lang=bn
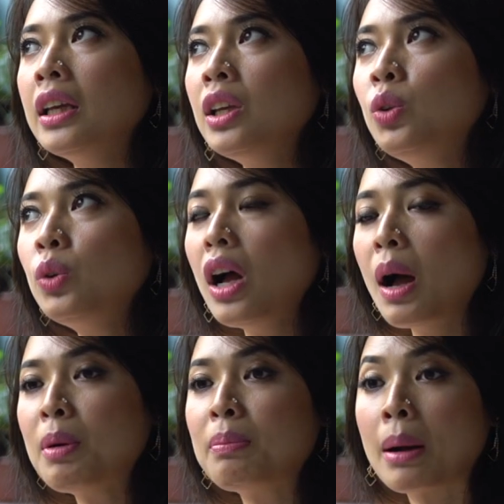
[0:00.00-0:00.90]
কিন্তু
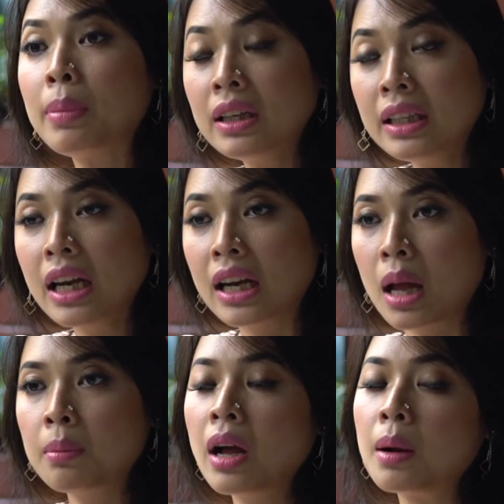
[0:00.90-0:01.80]
আমার বাবার দেয়া
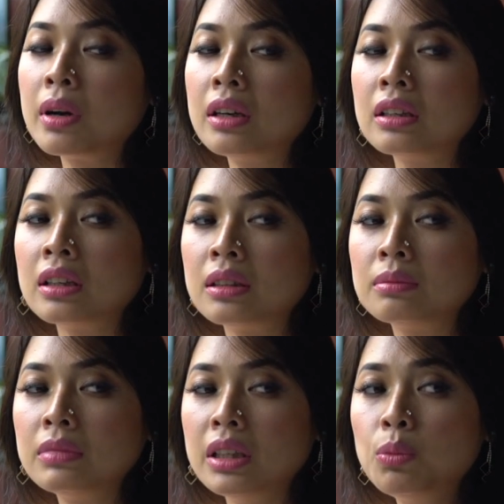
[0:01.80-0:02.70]
নাম আমার
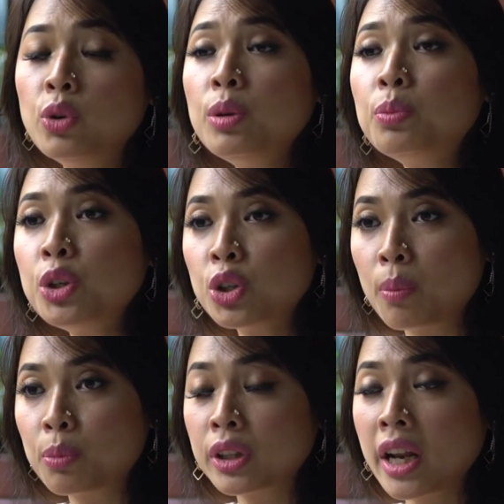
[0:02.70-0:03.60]
মানে মণিপুরী
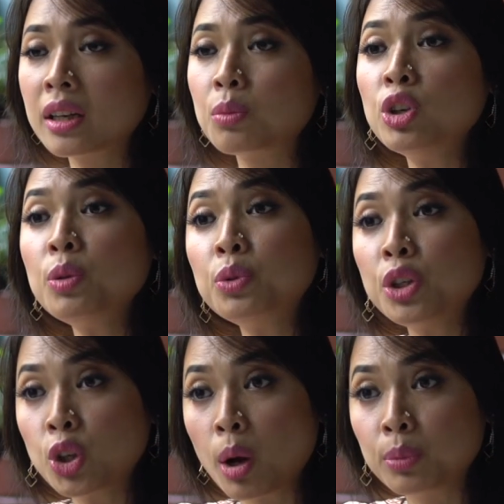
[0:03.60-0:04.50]
সম্প্রদায়ের একটা
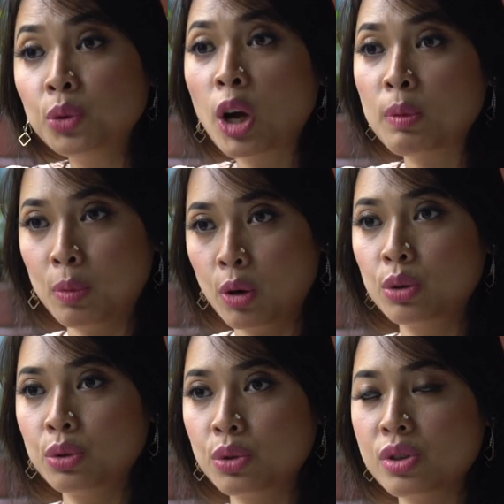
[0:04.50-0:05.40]
মণিপুরী শব্দ আমি
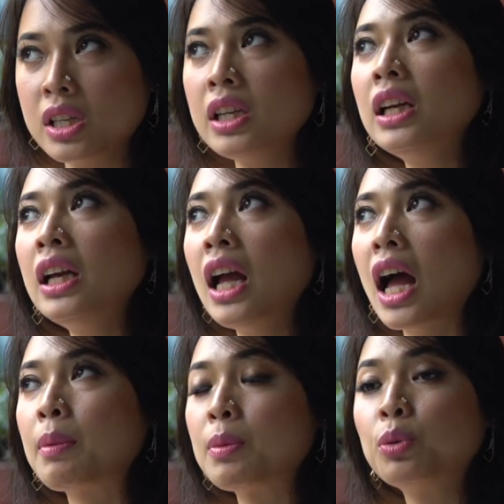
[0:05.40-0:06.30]
বহন করছি
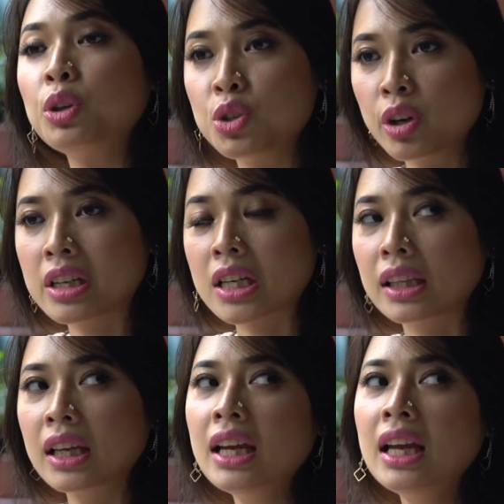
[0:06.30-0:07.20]
আমার পরিচয়ের
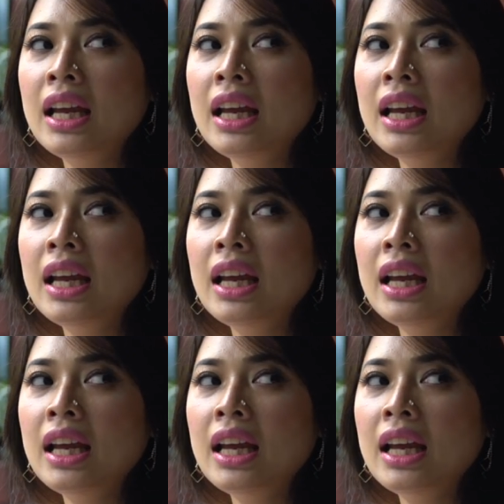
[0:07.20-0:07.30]
সাথে